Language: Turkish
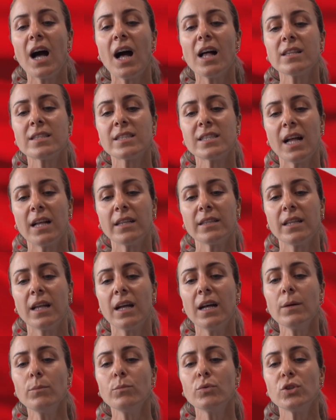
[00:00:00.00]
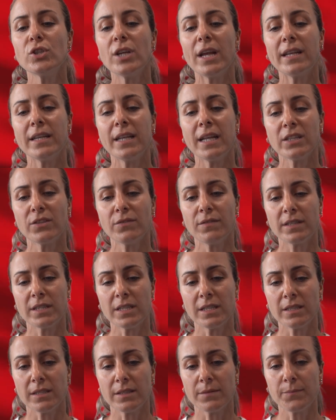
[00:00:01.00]
alsan da bu cennet
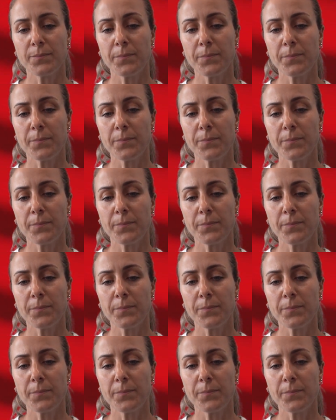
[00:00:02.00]
vatanı.